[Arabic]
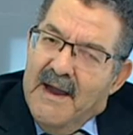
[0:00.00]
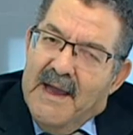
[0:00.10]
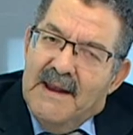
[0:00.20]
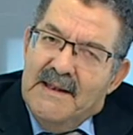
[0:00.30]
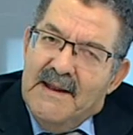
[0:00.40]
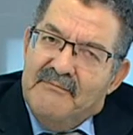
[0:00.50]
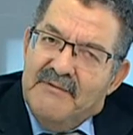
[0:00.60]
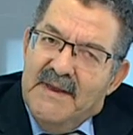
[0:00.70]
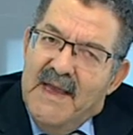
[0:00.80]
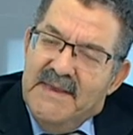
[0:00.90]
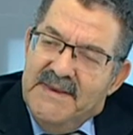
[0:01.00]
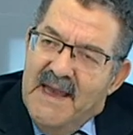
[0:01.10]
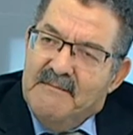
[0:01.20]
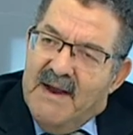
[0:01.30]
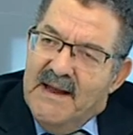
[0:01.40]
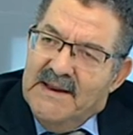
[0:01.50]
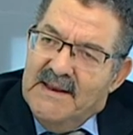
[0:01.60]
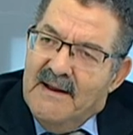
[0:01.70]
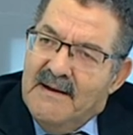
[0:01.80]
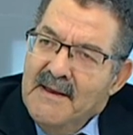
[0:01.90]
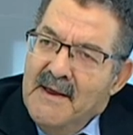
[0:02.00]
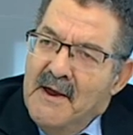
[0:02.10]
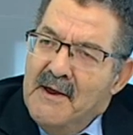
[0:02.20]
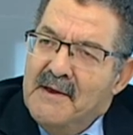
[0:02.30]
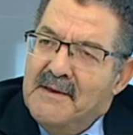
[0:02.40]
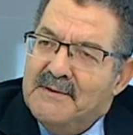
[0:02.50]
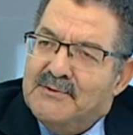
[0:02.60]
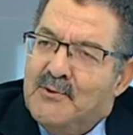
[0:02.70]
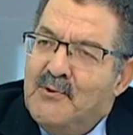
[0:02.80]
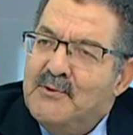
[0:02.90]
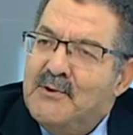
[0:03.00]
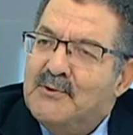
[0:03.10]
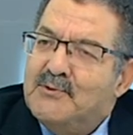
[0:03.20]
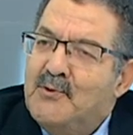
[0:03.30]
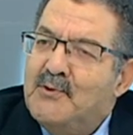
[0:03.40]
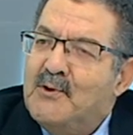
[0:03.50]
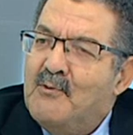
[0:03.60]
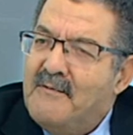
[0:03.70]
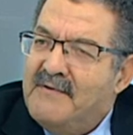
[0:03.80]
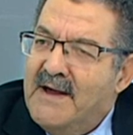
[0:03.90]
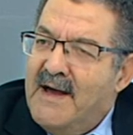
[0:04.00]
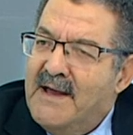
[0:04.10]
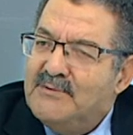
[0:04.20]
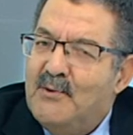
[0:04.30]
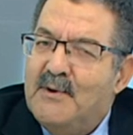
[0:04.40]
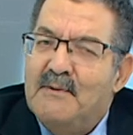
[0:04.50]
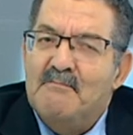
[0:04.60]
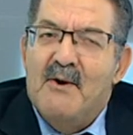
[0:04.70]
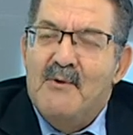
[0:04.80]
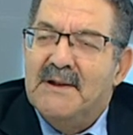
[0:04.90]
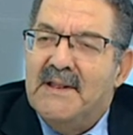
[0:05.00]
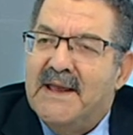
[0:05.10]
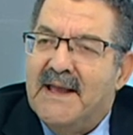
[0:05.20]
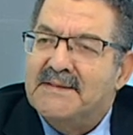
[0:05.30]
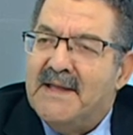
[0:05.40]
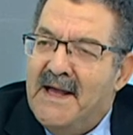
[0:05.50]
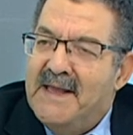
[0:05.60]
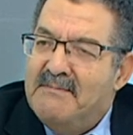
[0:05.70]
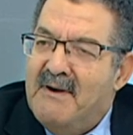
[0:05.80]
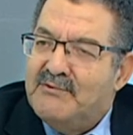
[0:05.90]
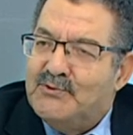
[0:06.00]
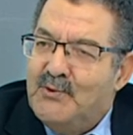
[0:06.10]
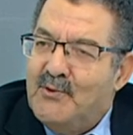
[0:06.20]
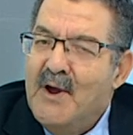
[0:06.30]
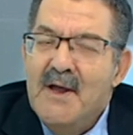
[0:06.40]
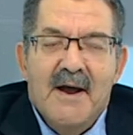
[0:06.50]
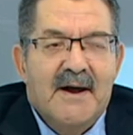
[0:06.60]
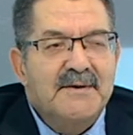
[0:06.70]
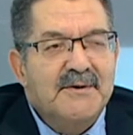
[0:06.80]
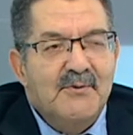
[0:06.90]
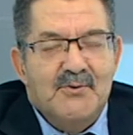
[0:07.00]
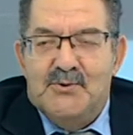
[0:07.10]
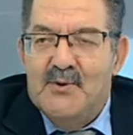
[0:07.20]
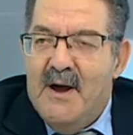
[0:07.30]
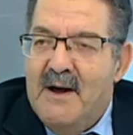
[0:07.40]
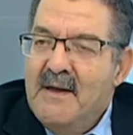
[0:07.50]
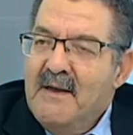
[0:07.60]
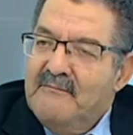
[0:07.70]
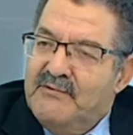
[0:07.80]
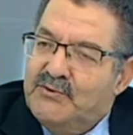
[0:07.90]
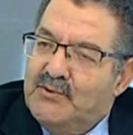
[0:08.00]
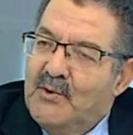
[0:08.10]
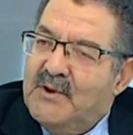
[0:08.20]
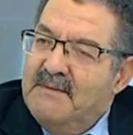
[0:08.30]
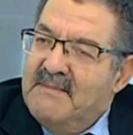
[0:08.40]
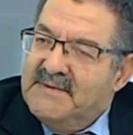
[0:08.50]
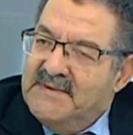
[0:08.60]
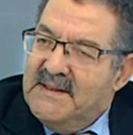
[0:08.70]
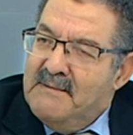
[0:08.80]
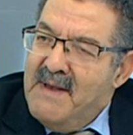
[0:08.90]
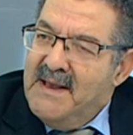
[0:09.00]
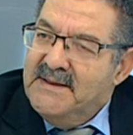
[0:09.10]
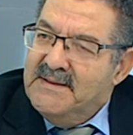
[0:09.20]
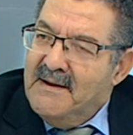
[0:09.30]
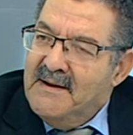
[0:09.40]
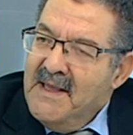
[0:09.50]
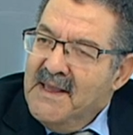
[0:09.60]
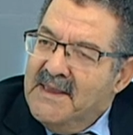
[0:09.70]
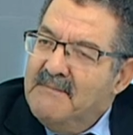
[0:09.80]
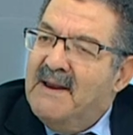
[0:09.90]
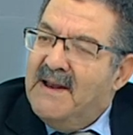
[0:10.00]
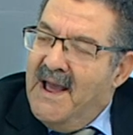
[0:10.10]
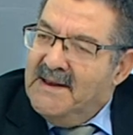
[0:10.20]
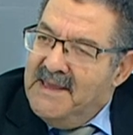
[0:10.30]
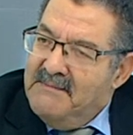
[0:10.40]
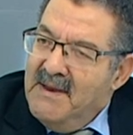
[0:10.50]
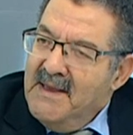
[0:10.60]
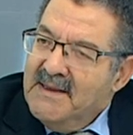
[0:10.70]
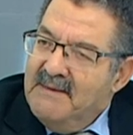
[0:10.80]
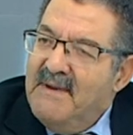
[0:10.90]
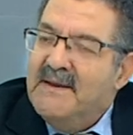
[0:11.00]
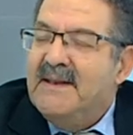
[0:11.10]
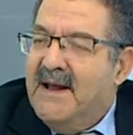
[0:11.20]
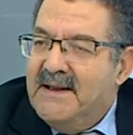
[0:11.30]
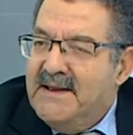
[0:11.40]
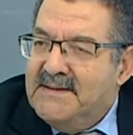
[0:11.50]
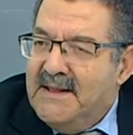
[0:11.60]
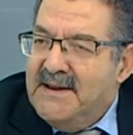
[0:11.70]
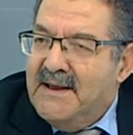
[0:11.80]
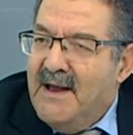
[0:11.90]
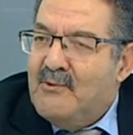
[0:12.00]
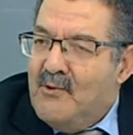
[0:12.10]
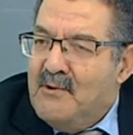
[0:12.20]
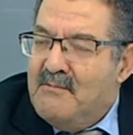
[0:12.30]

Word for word: خلى في أيام قليلة آه، تكون تكون الوفاء هذو المواد اللي كانت غائبة في السوق أن نوجدها في السوق كما زيت المائدة نعم. كما نعم. الحليب كما إلى غير ذلك كل